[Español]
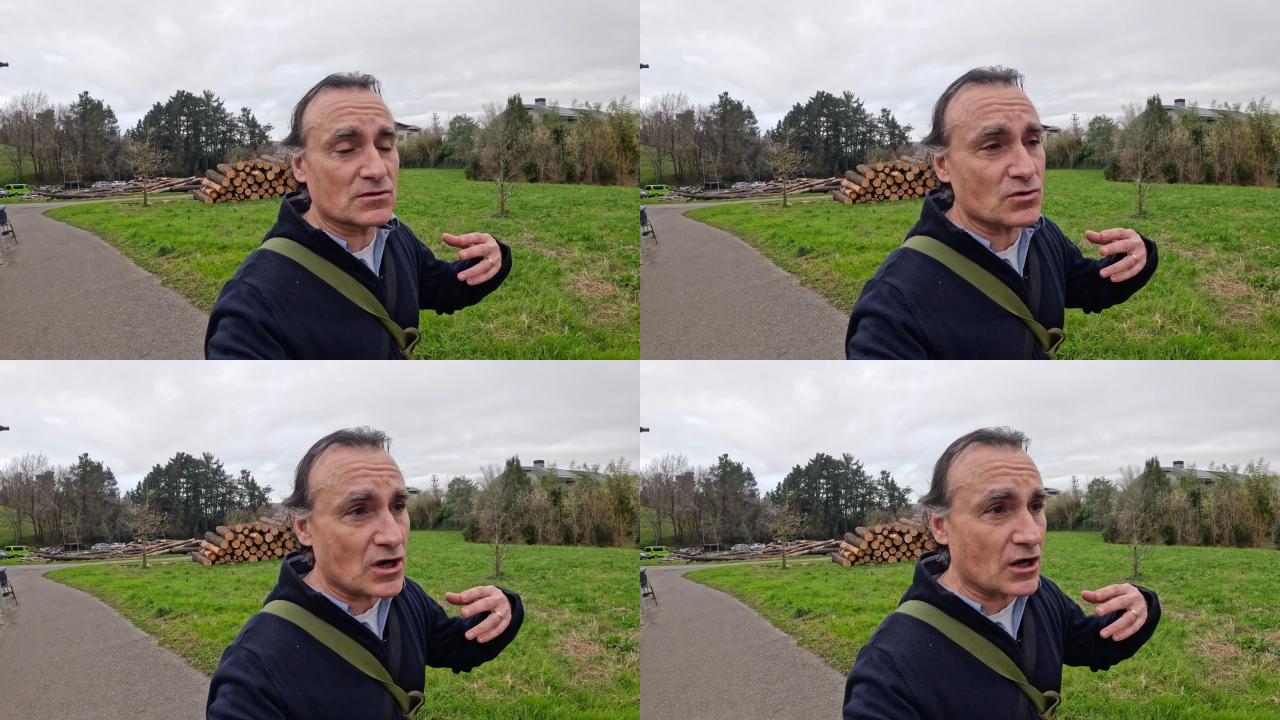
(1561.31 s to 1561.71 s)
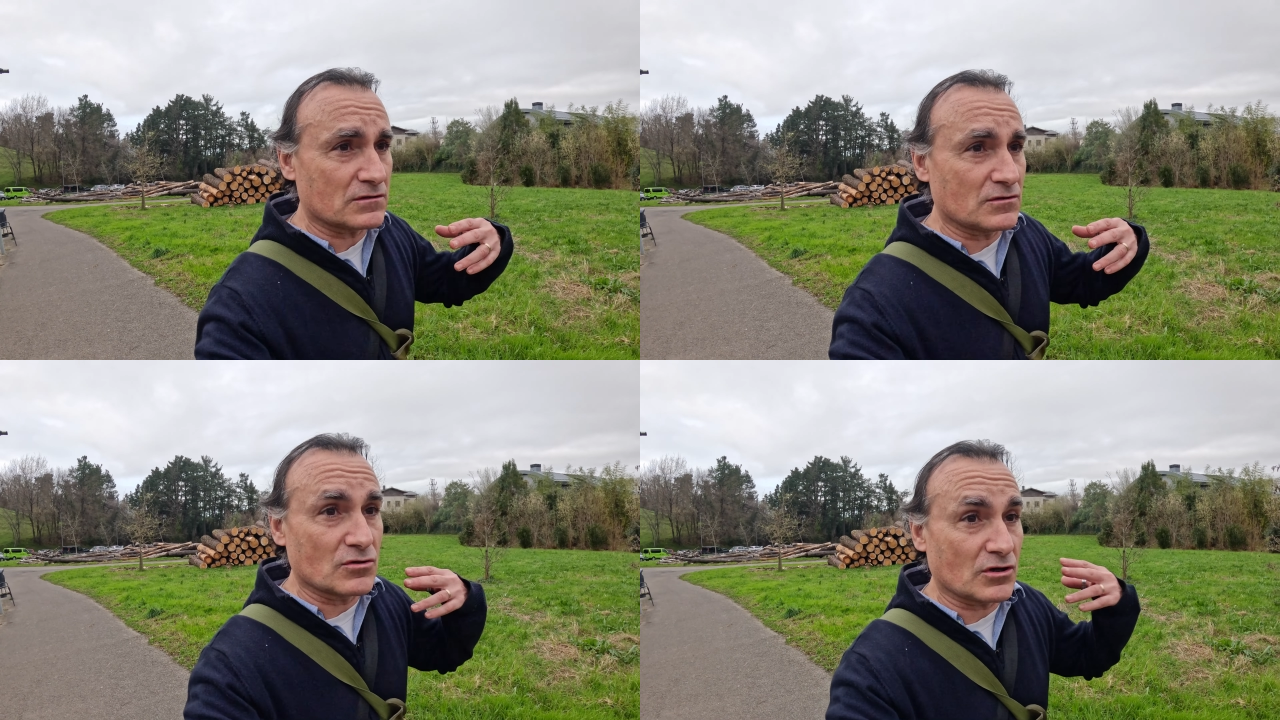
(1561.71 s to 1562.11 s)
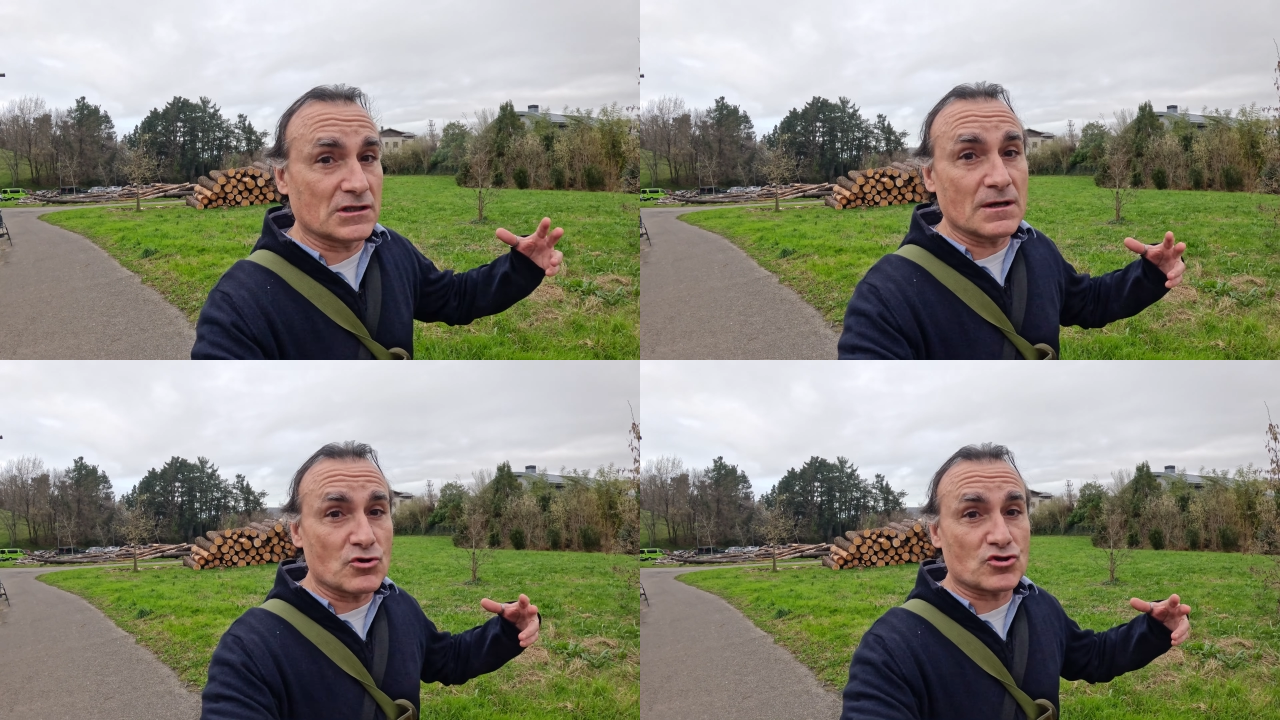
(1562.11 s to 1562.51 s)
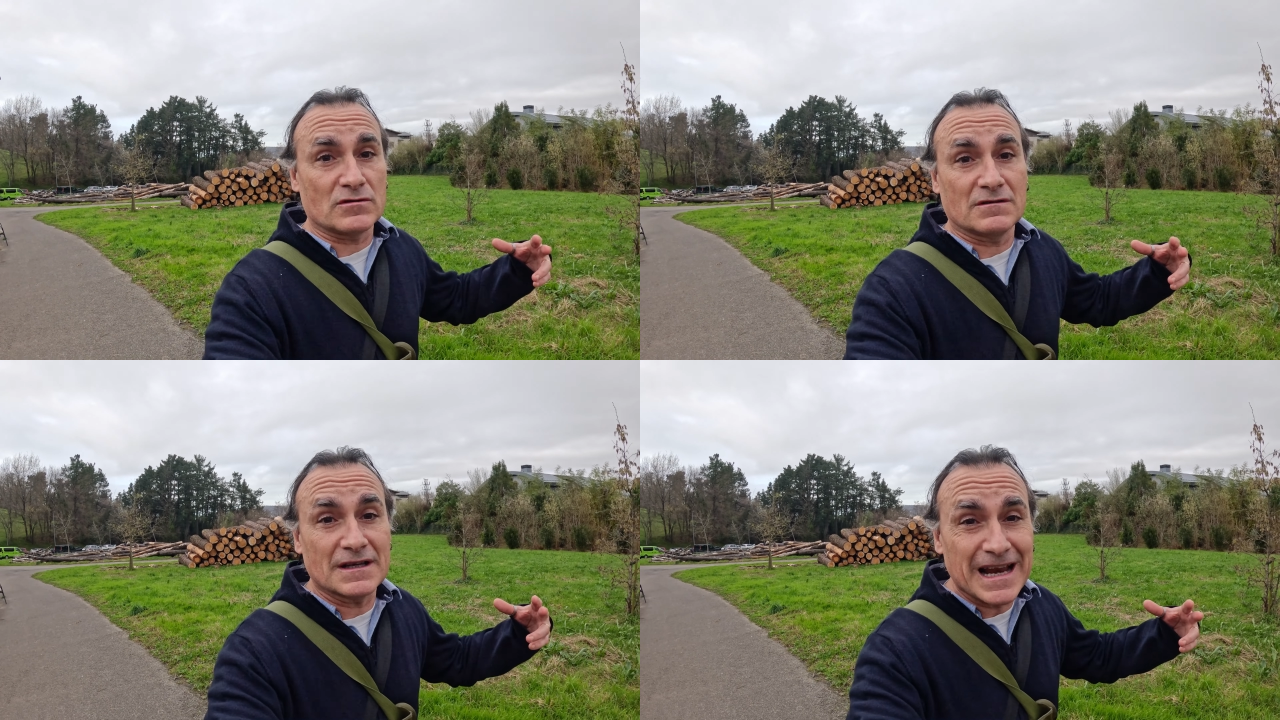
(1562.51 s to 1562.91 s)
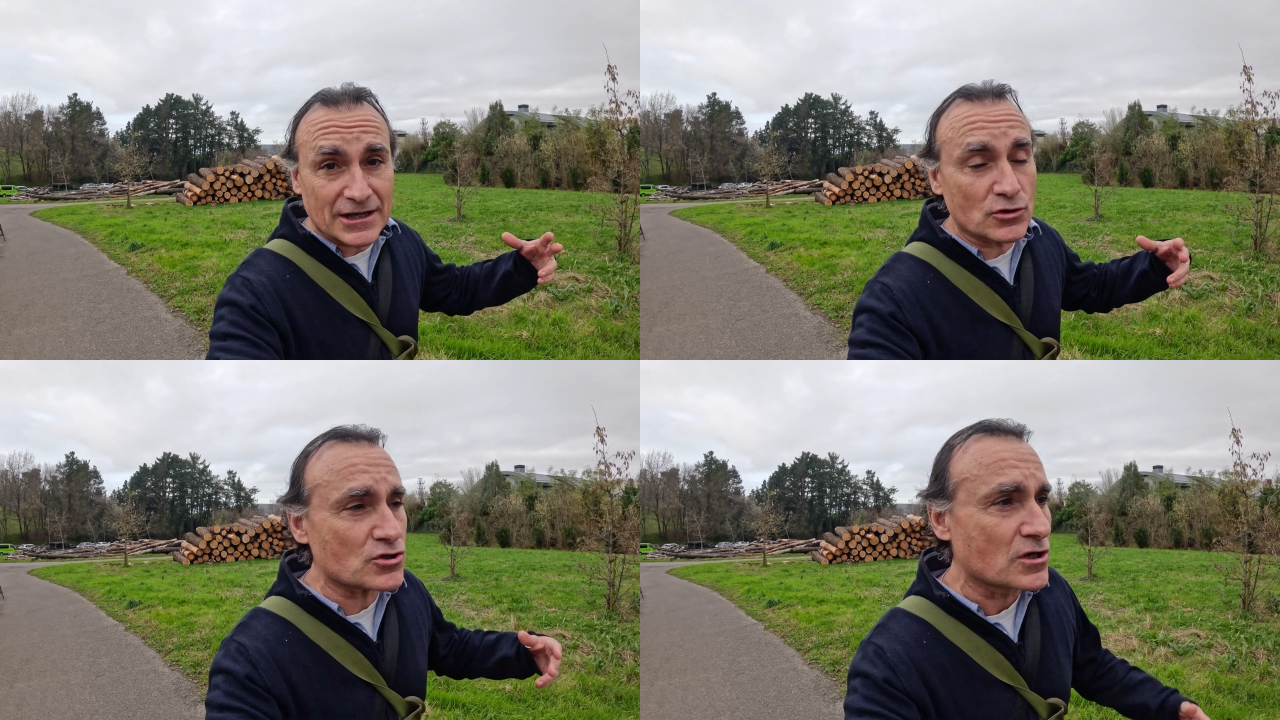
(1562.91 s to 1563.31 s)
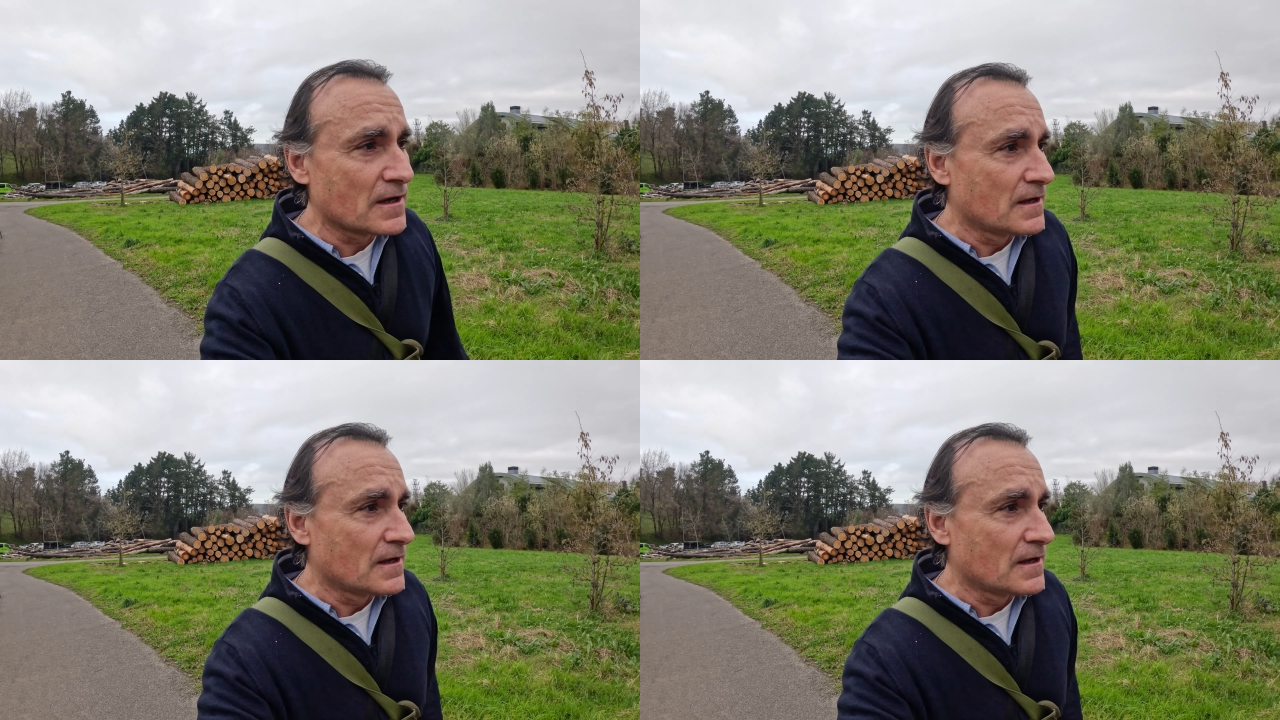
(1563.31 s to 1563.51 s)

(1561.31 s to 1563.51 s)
usan con objetivos largos